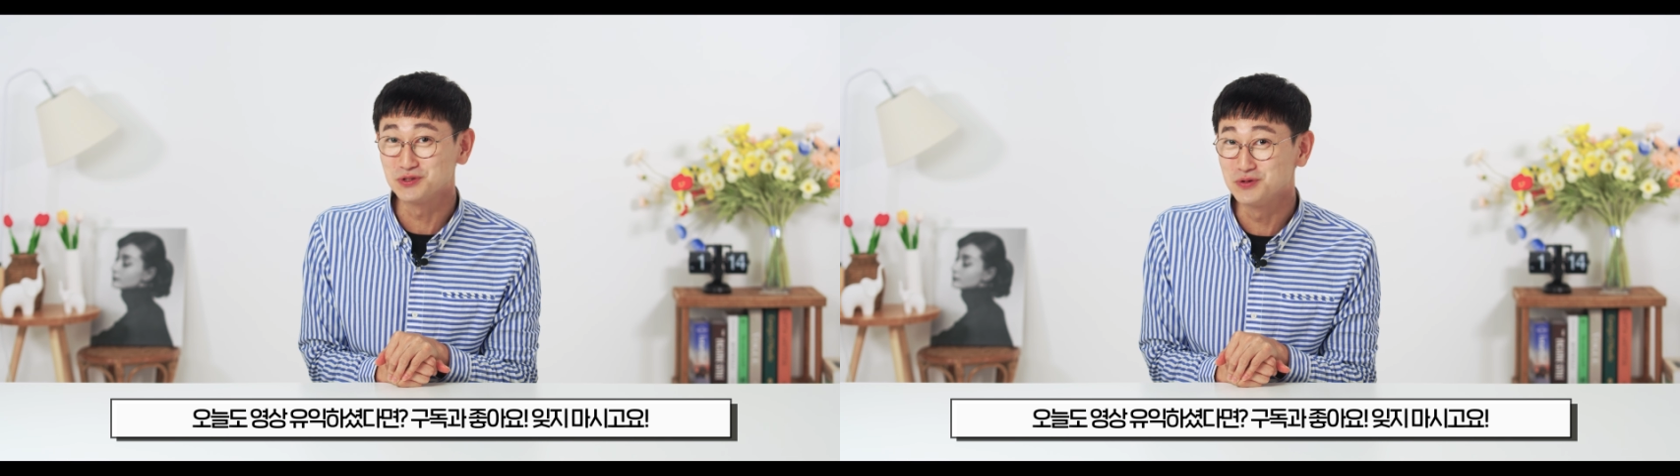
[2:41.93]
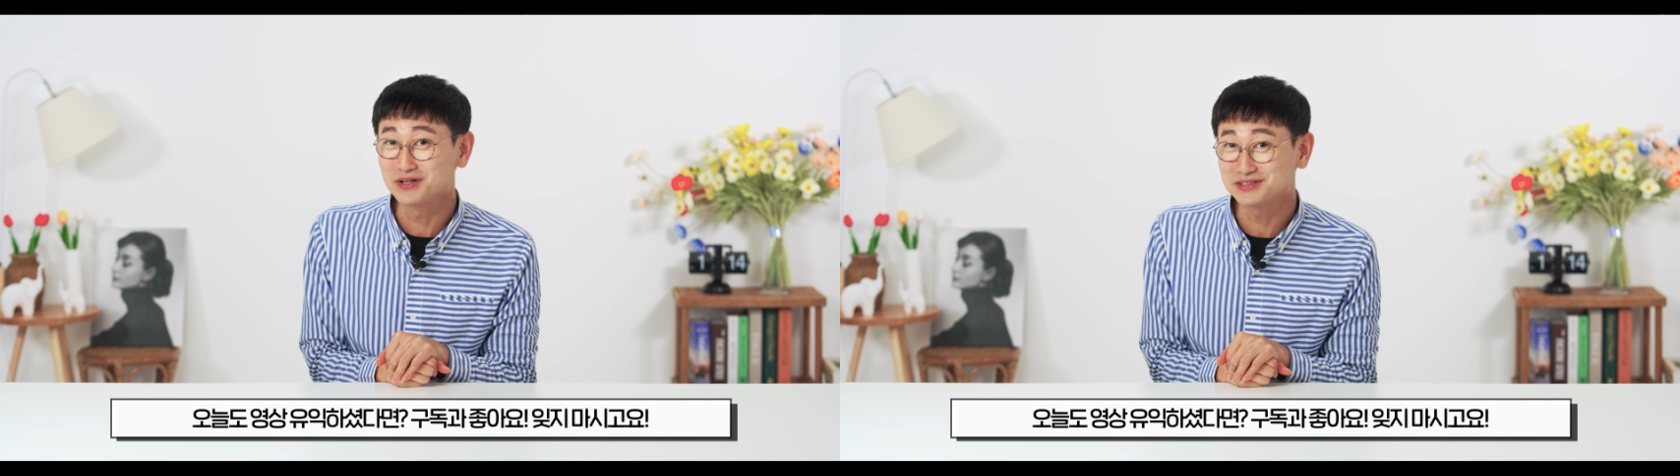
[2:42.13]

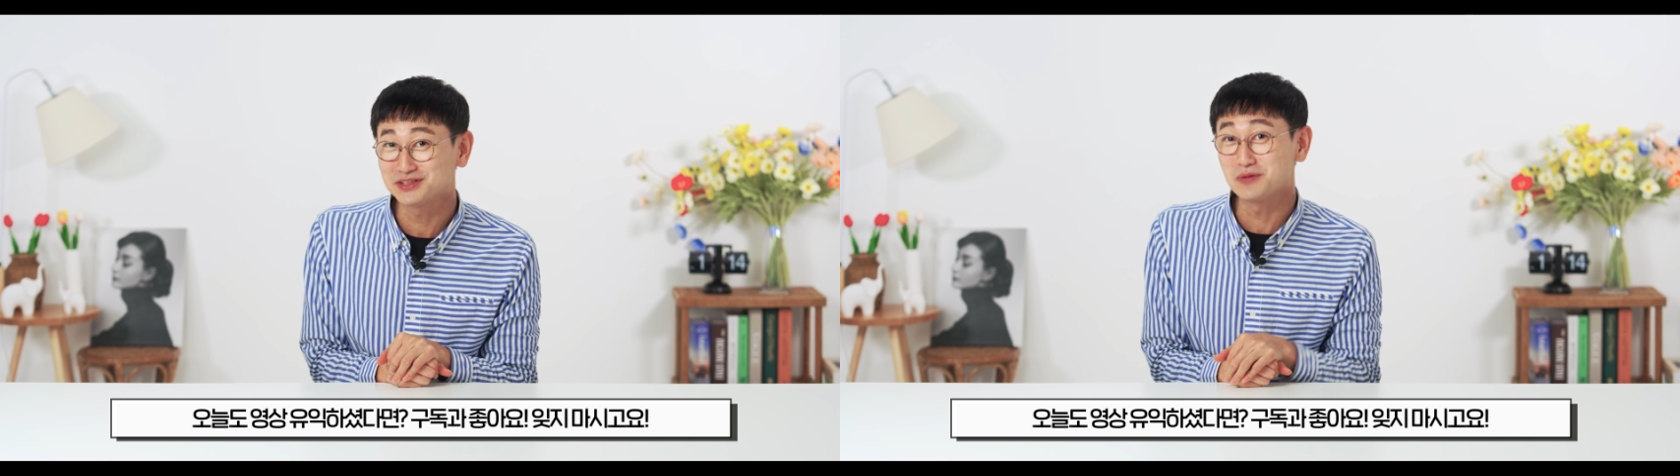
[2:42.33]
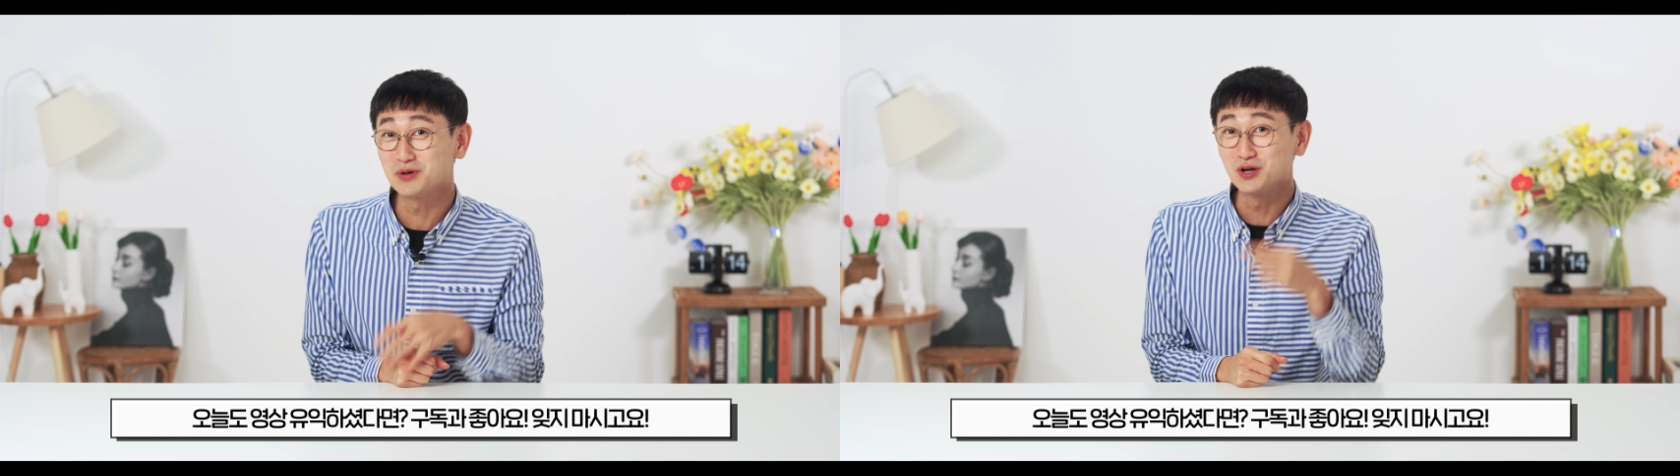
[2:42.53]

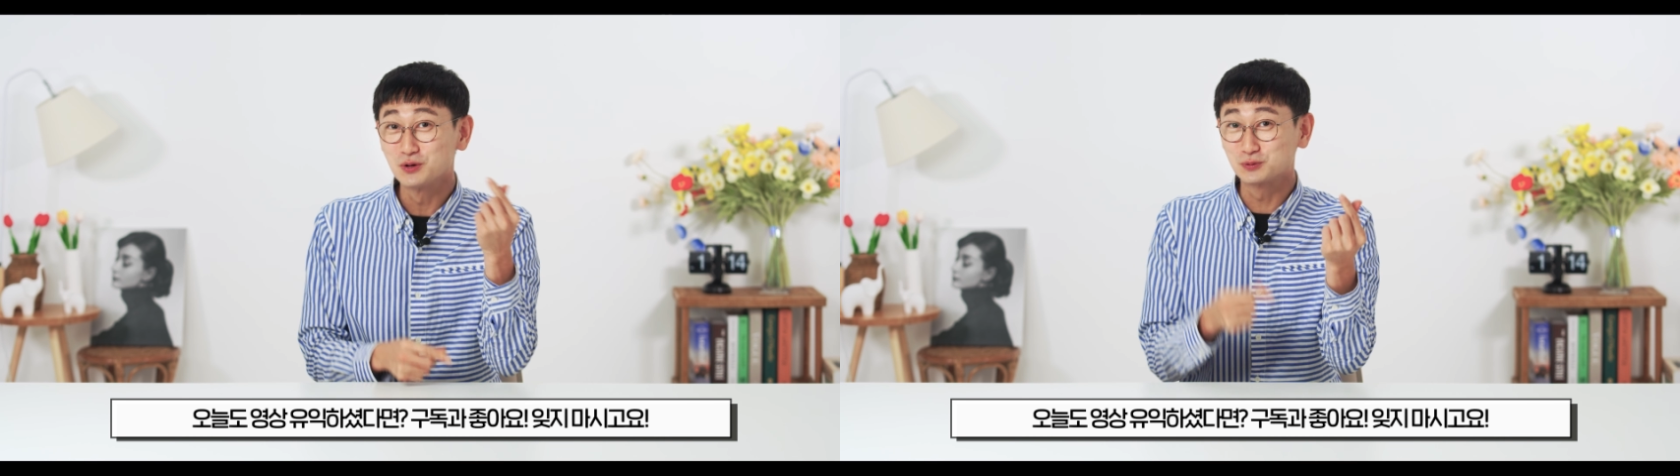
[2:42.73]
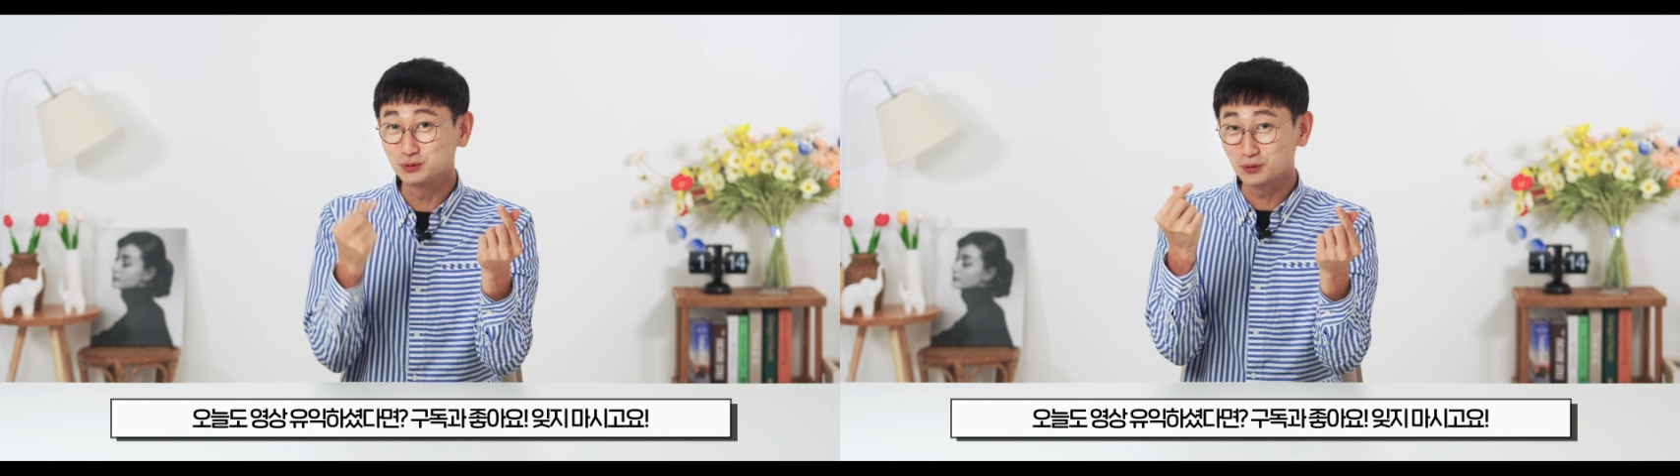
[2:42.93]

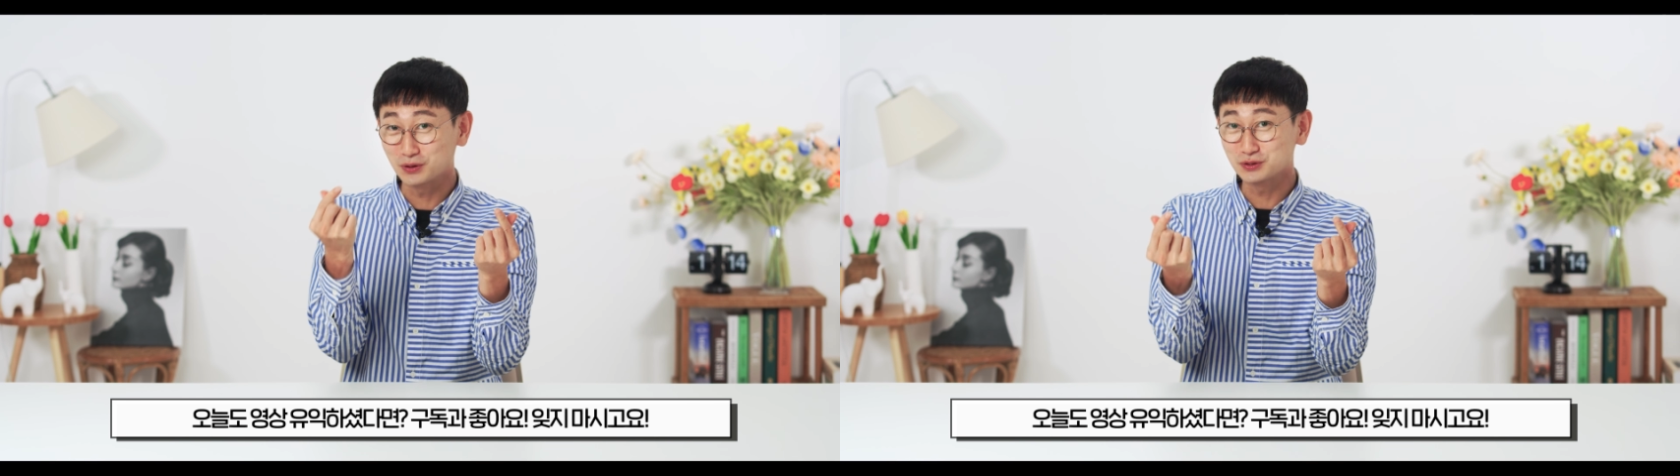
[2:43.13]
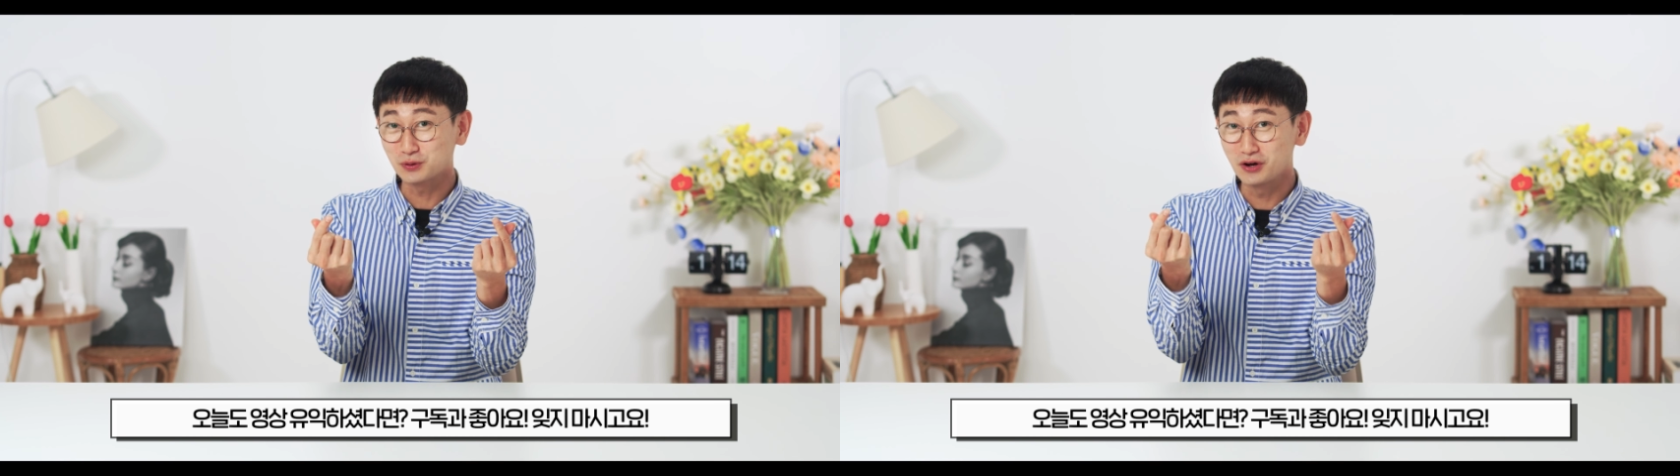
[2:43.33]
유익하셨다면
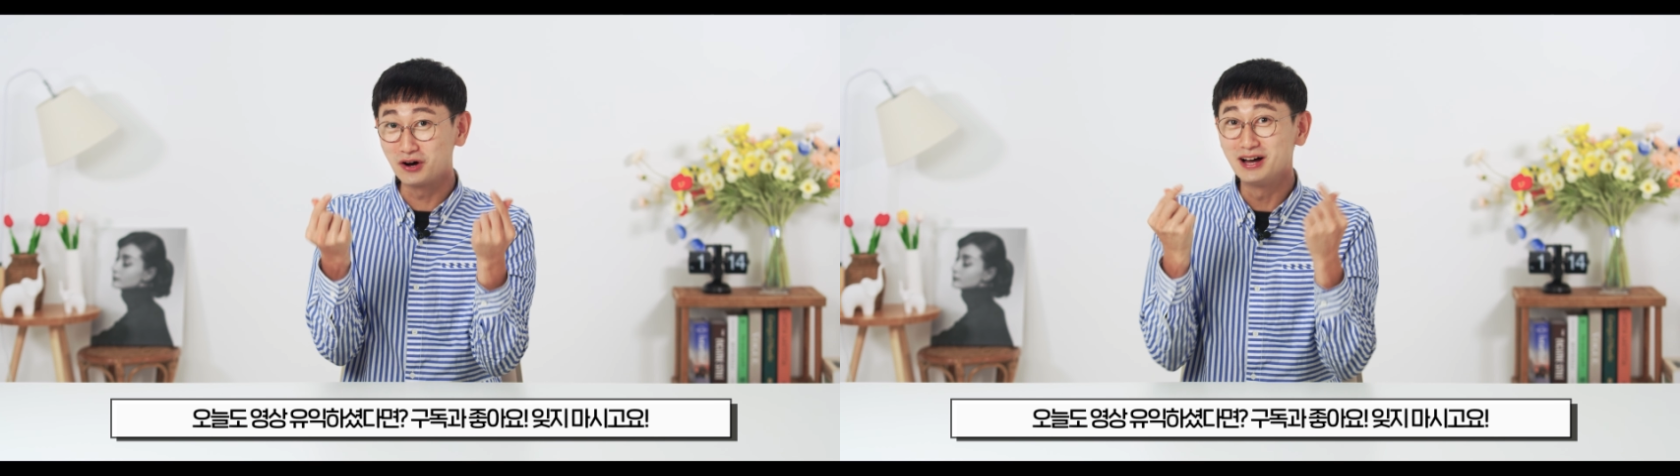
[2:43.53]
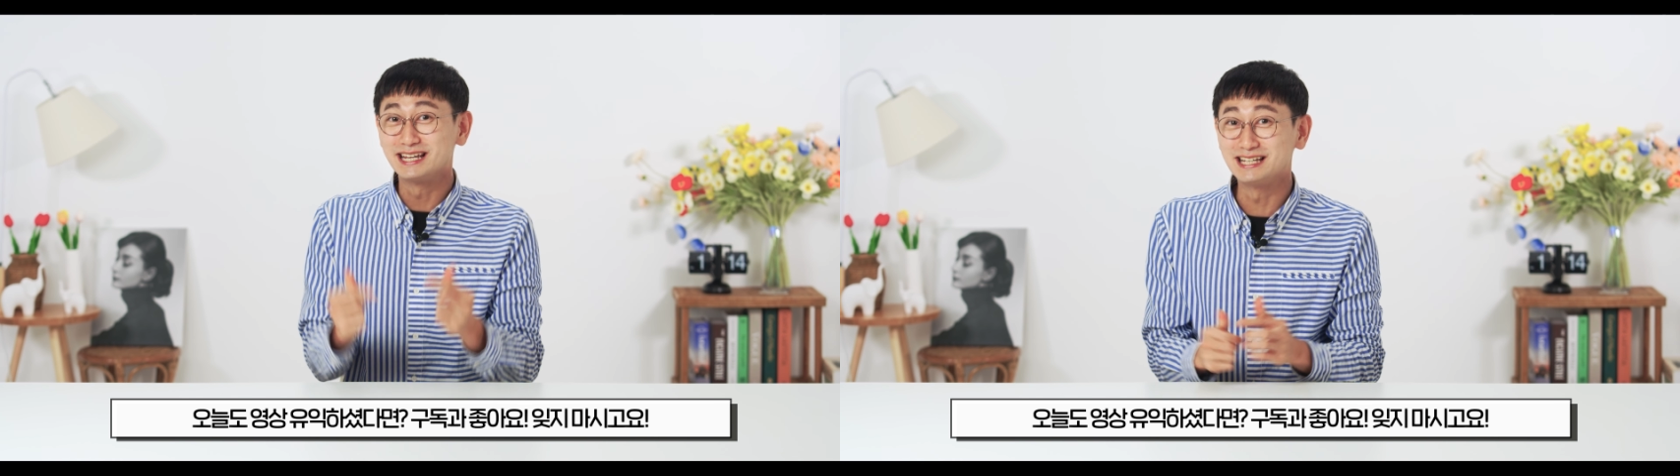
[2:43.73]
구독과 좋아요